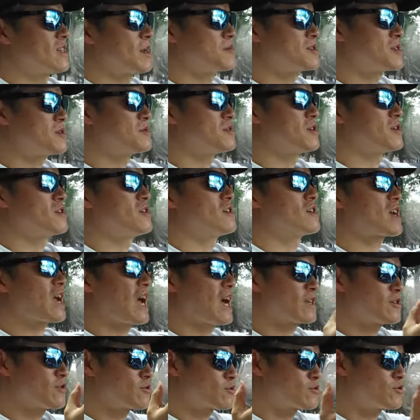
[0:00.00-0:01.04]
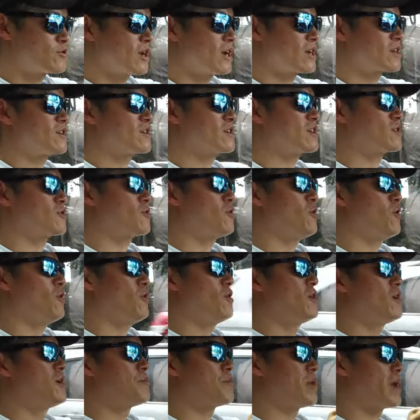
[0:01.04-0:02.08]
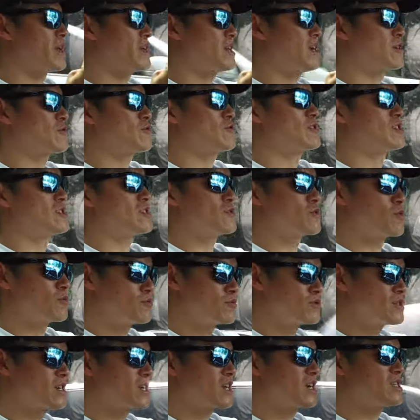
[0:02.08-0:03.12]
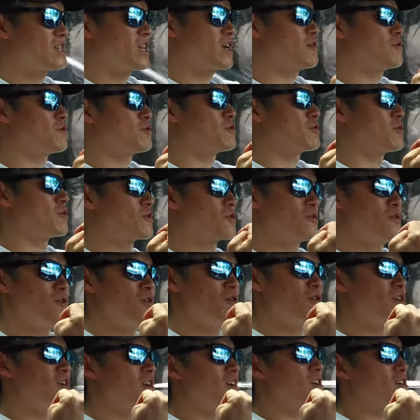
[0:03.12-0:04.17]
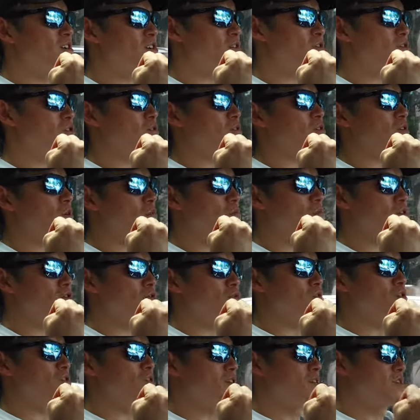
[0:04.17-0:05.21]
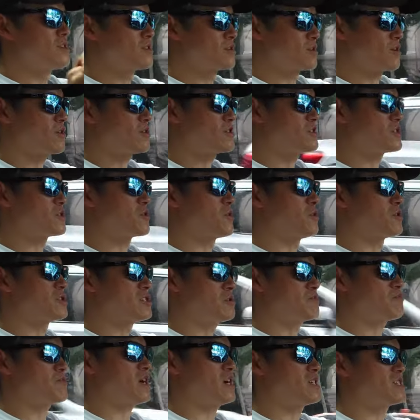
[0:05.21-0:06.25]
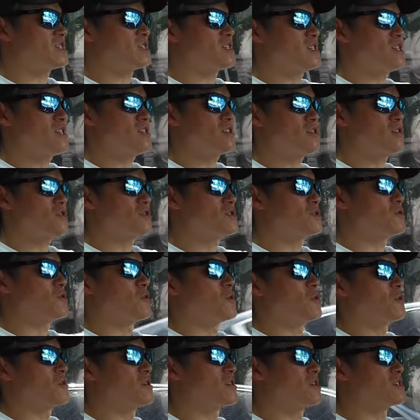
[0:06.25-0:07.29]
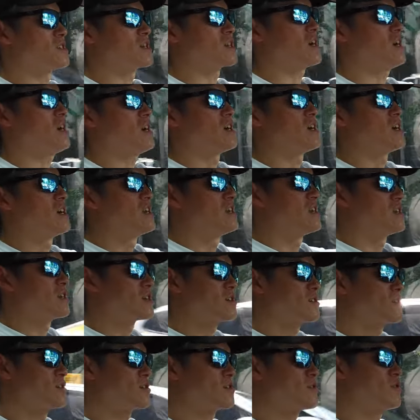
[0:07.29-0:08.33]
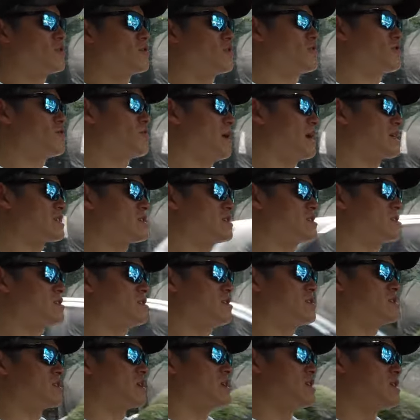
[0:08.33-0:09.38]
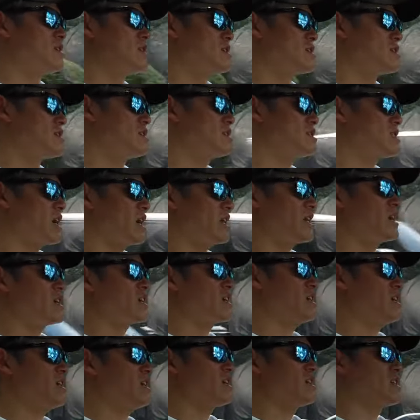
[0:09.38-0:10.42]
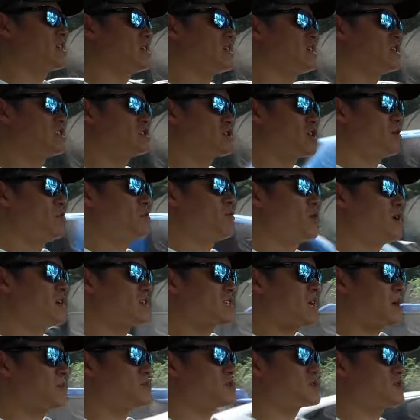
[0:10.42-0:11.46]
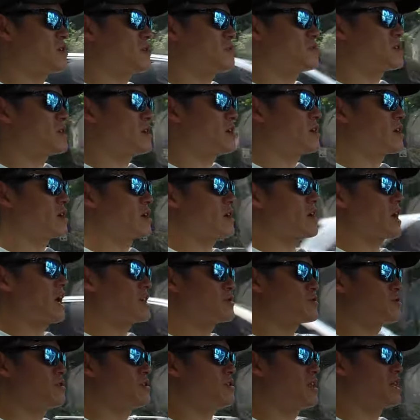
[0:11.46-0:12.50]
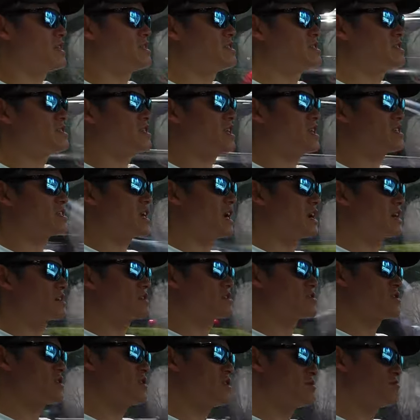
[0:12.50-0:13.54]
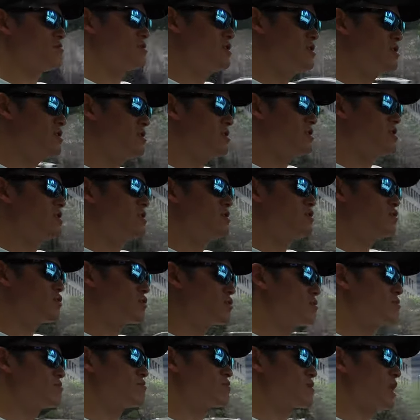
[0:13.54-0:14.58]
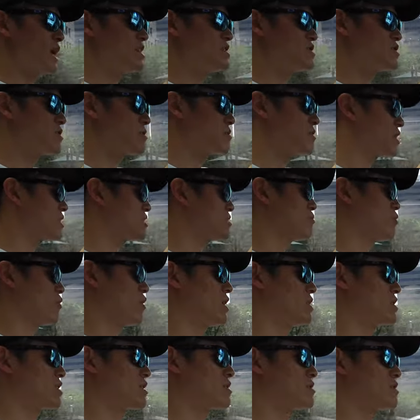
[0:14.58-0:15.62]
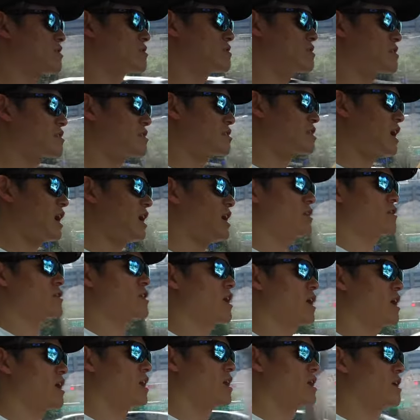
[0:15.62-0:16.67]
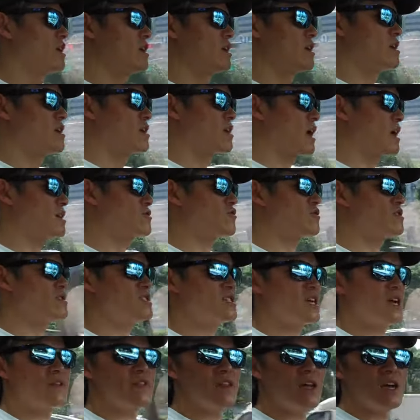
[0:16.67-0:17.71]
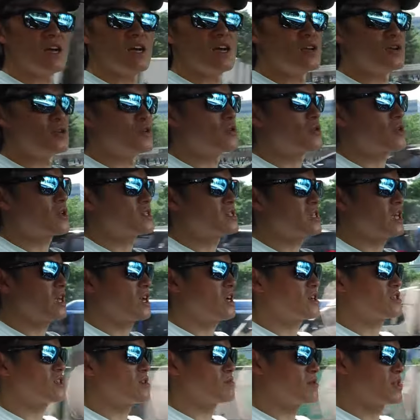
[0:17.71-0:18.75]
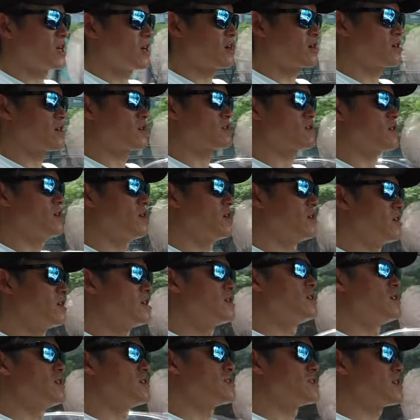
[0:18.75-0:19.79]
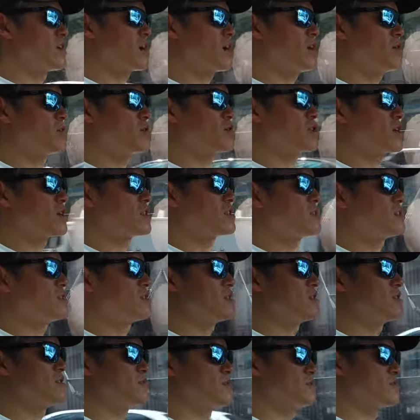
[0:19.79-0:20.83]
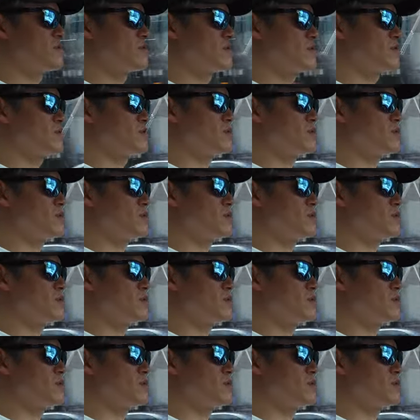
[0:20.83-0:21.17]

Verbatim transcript: 삼 점 영은 가격도 가격이고 배기량도 높으니까 세금도 높고 그리고 연비도 떨어지고 십까지 떨어지고 이러니까 그런 걸로 봤을 때는 이 차량이 이 점 오와 삼 점 영 가솔린 엔진의 장점을 또는 단점까지 보완된 것들을 다 이렇게 가지고 있지 않나, 이렇게 생각이 듭니다. 그래서 제가 볼 때는